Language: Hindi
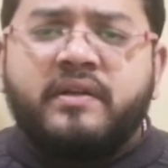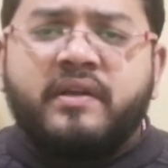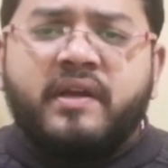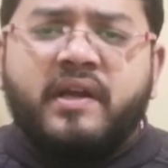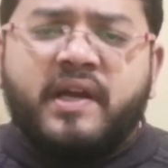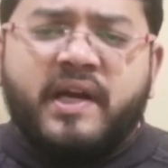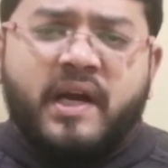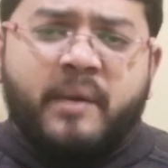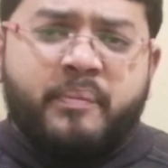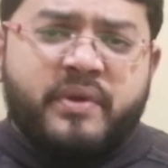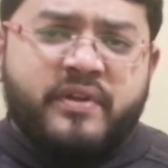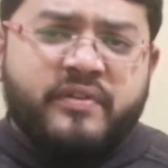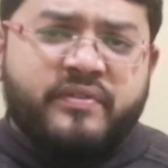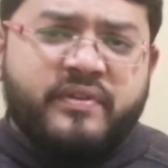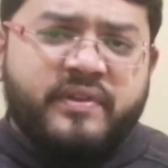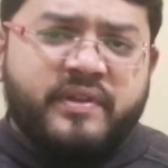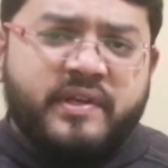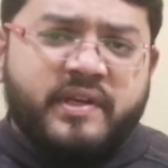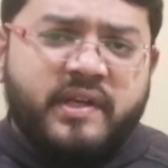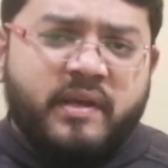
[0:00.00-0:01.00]
ये आपकी
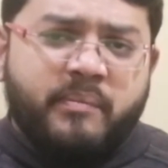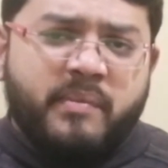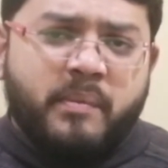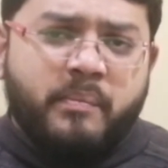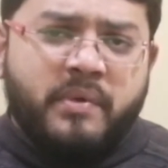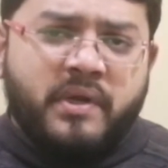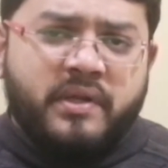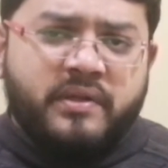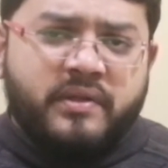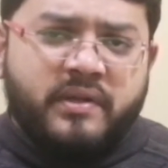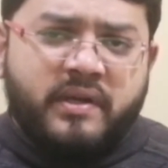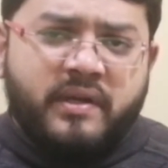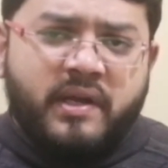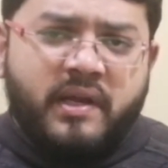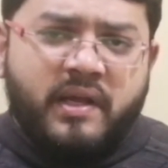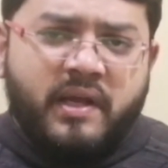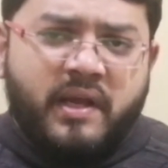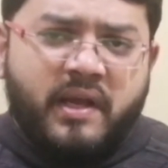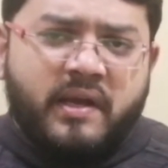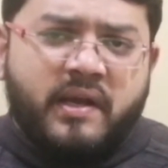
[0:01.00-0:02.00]
ज़िंदगी में बेहतरी
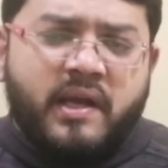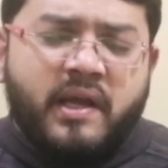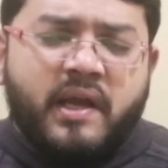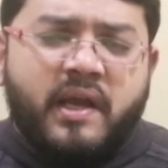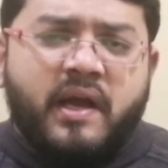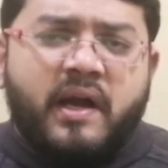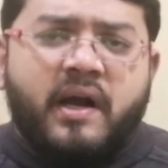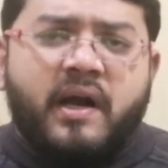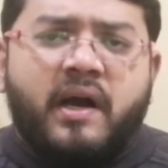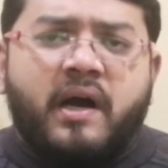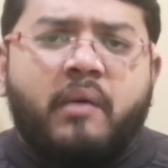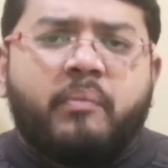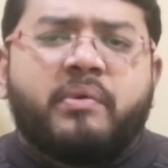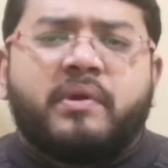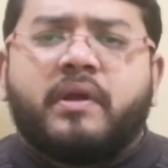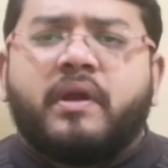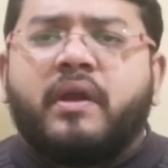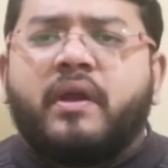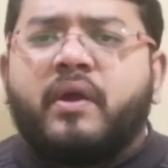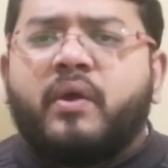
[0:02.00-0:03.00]
लेके आएगा
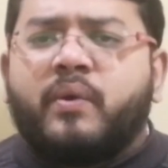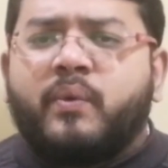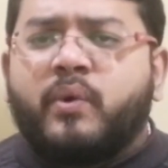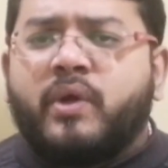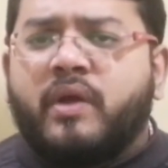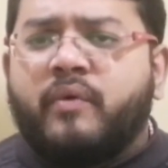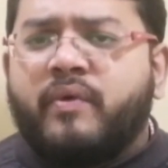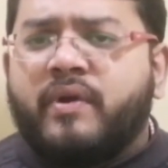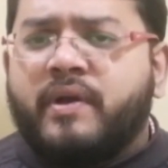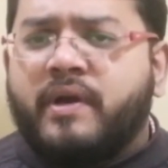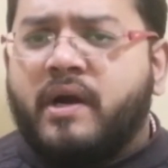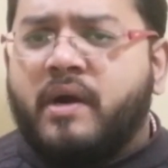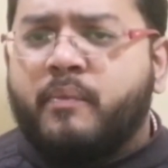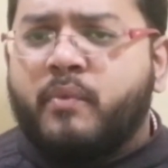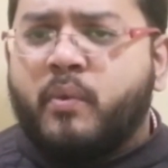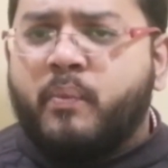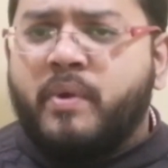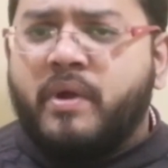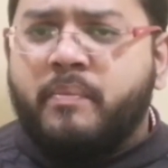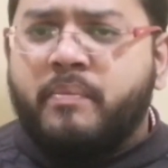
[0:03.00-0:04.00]
आपके रुके हुए
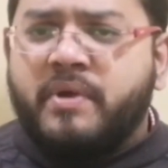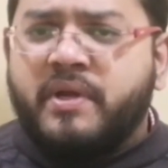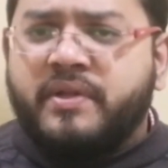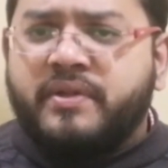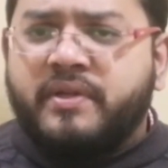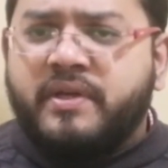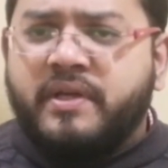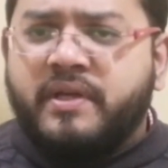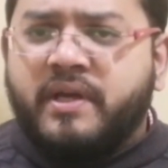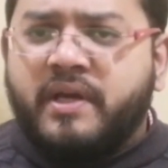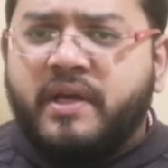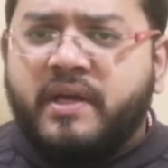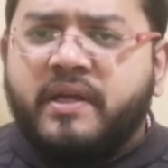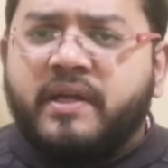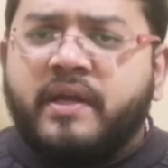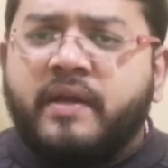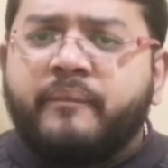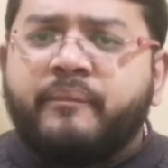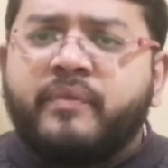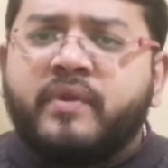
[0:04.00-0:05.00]
कामों में बेहतरी
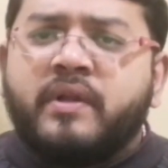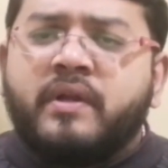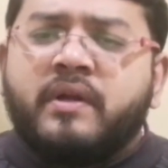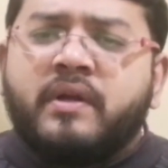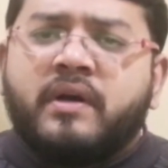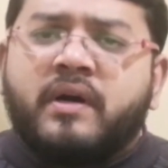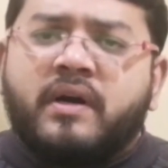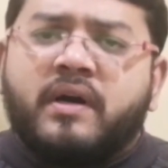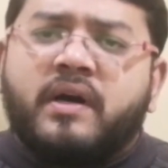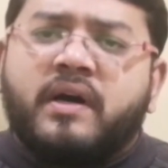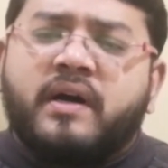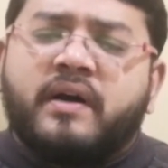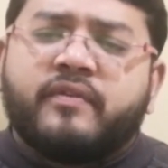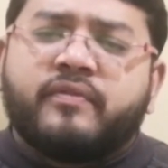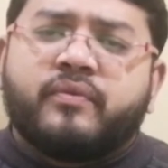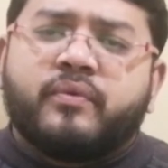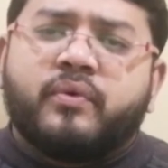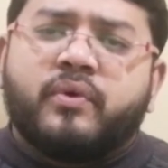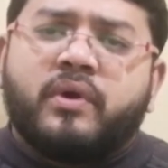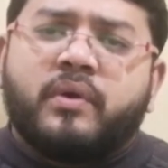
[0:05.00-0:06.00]
आएगी
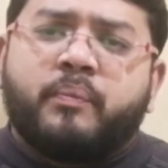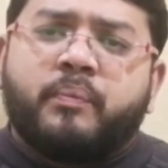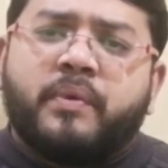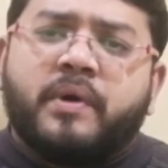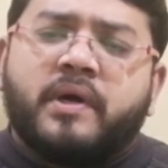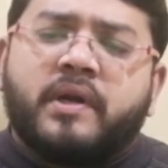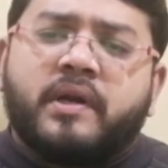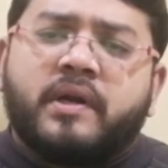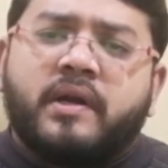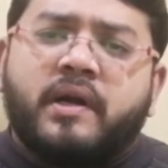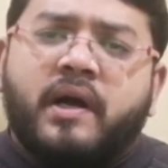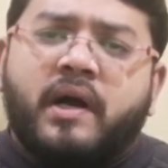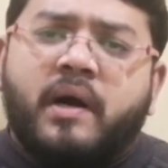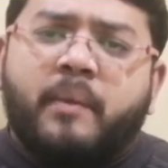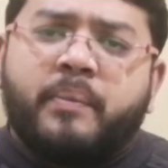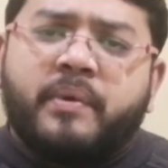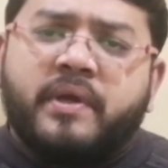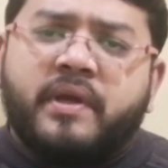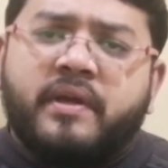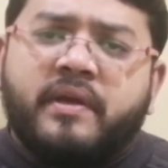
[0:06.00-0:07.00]
ख़ास तौर पर
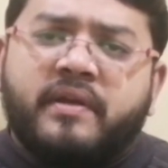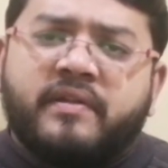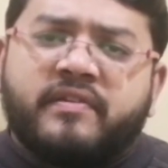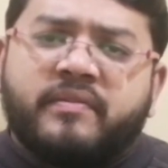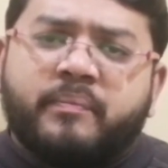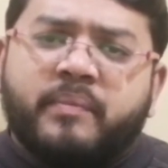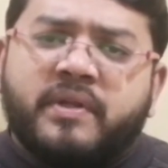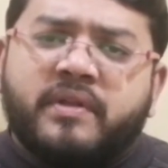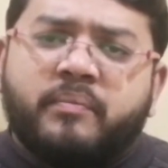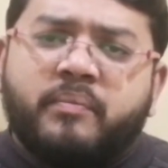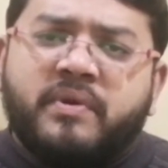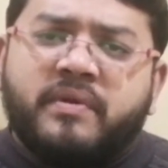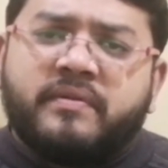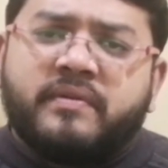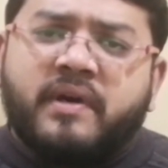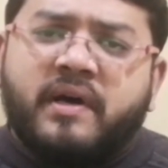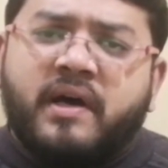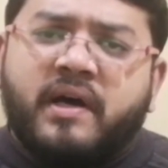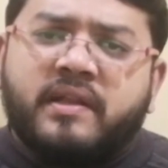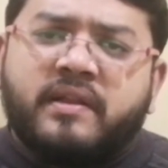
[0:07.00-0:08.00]
आपकी किस्मत भी
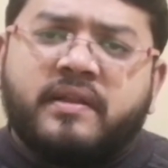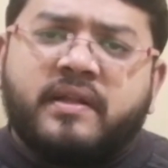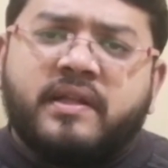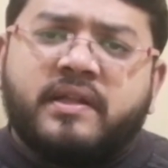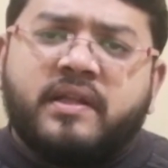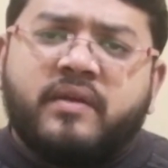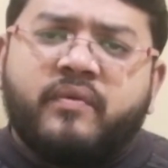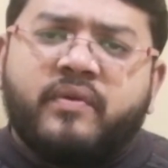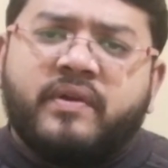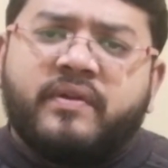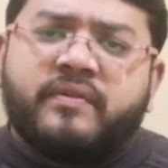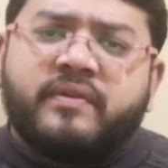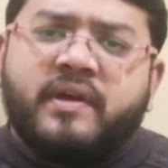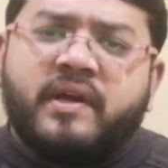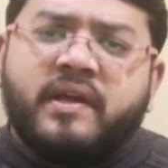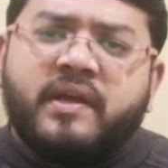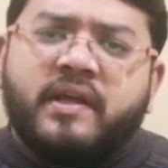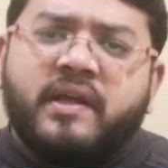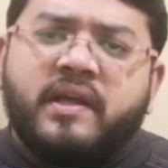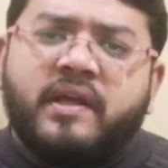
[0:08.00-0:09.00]
साथ देती हुई
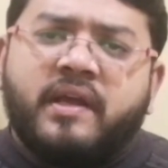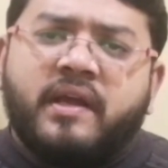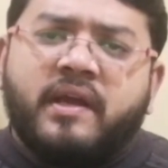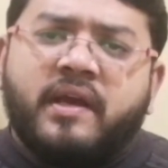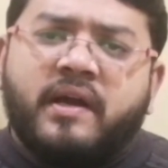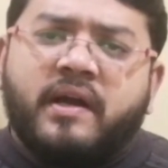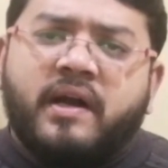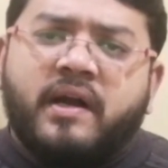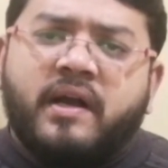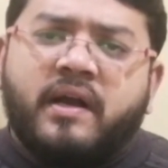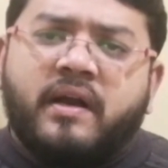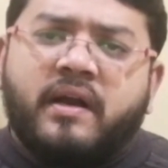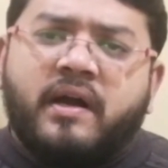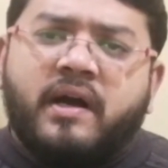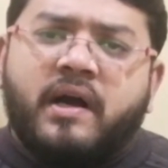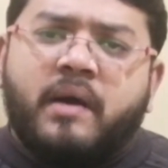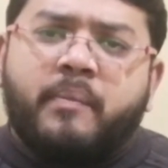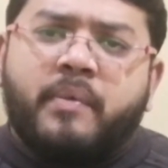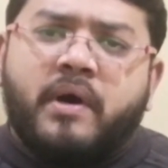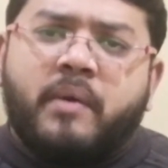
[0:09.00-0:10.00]
नज़र आएगी अगर
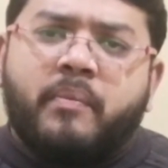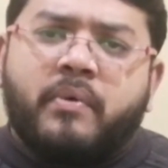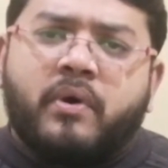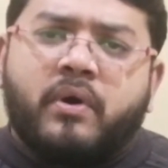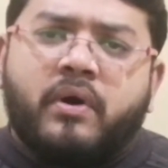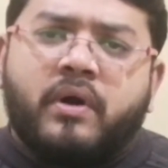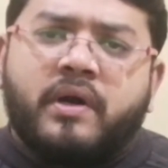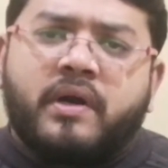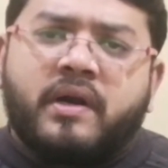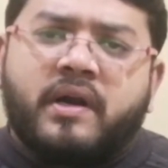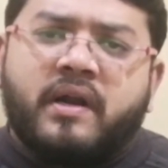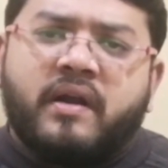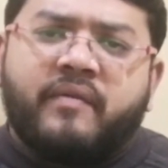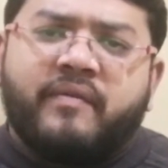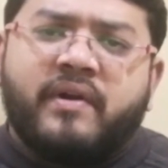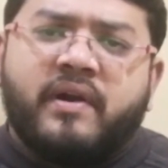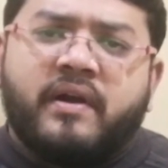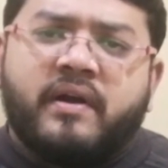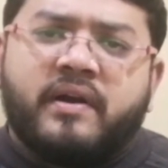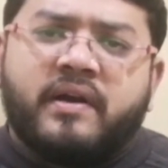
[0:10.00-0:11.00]
आप अब्रॉड
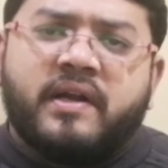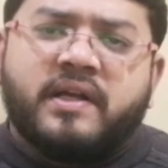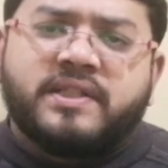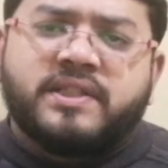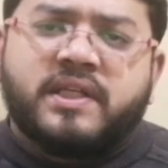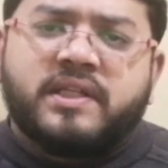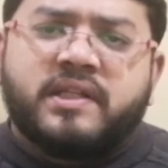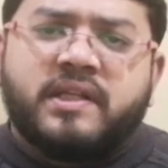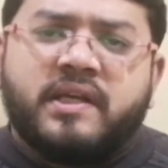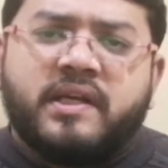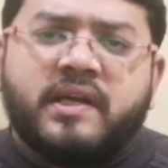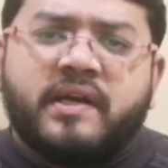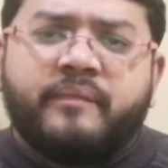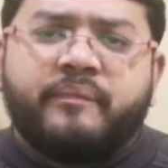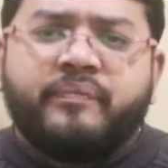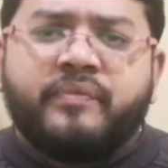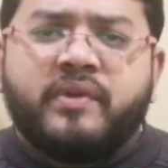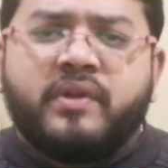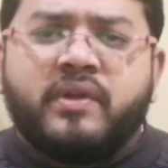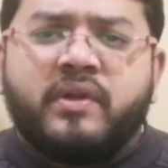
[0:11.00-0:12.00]
ट्रैवल करना चाहते हैं